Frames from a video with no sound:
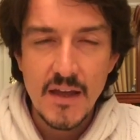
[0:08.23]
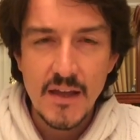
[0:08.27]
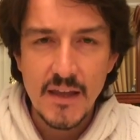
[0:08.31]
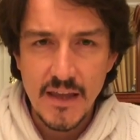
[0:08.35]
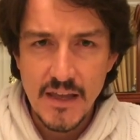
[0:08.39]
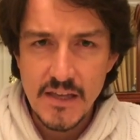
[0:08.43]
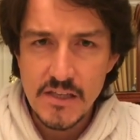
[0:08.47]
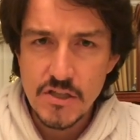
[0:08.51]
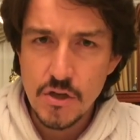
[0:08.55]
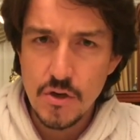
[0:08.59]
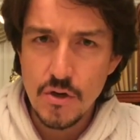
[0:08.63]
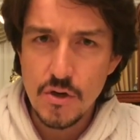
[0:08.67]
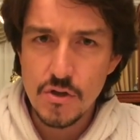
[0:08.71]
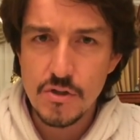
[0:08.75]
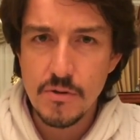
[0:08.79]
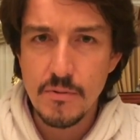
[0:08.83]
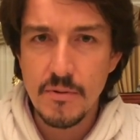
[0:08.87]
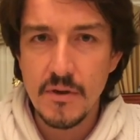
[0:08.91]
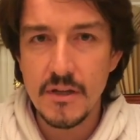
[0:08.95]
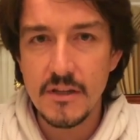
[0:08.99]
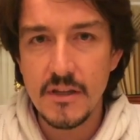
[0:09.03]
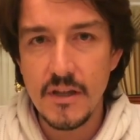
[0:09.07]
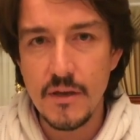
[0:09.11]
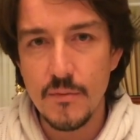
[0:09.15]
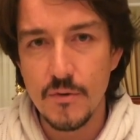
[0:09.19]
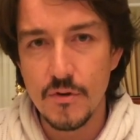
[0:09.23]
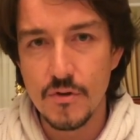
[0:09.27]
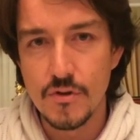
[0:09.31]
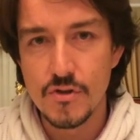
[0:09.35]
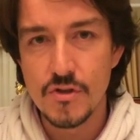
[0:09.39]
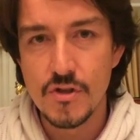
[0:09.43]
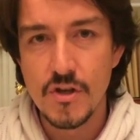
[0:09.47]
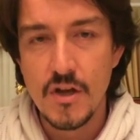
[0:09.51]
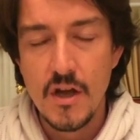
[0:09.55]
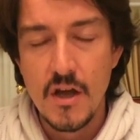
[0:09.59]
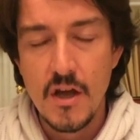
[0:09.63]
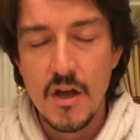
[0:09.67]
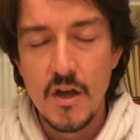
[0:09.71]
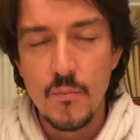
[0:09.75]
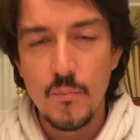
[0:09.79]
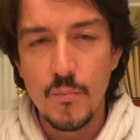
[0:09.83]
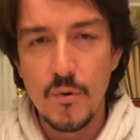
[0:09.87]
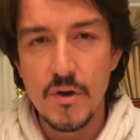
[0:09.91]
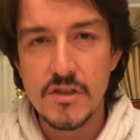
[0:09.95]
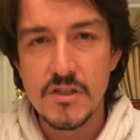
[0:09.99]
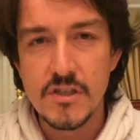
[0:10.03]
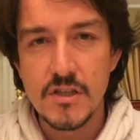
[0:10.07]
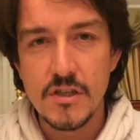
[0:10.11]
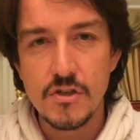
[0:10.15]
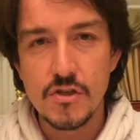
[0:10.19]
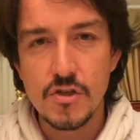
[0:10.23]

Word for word: ¿Qué son los objetivos? Pues